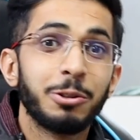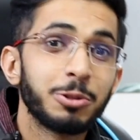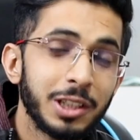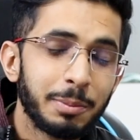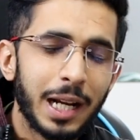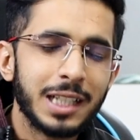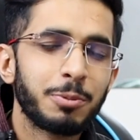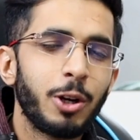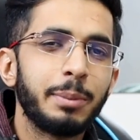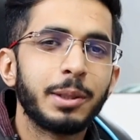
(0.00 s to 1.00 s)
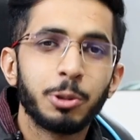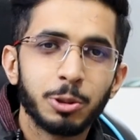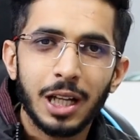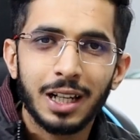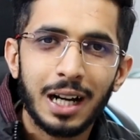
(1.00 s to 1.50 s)
उसी प्राइस पॉइंट पे दो
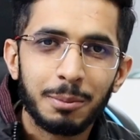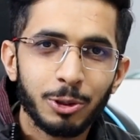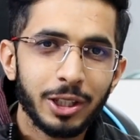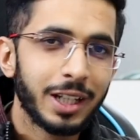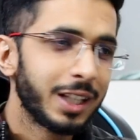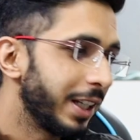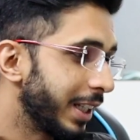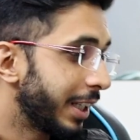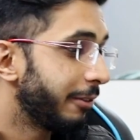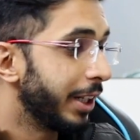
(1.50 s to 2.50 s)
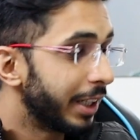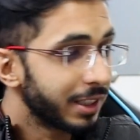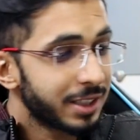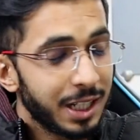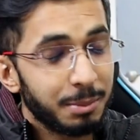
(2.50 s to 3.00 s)
साल का आपको दे रहे हैं इनकी विंटर
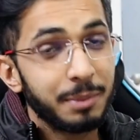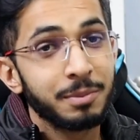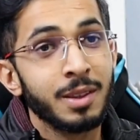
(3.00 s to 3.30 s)
सेल में